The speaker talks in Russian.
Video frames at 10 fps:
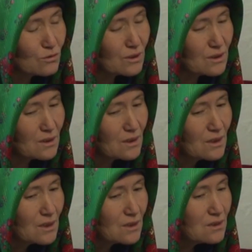
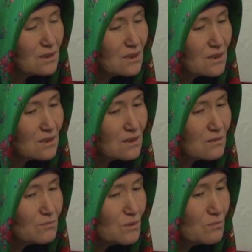единственного сына,
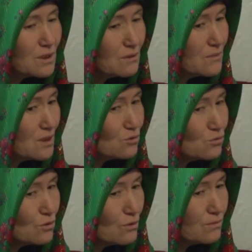предложили
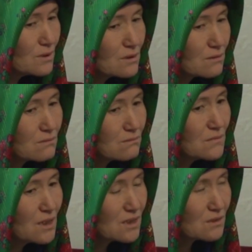отказаться от обвинений за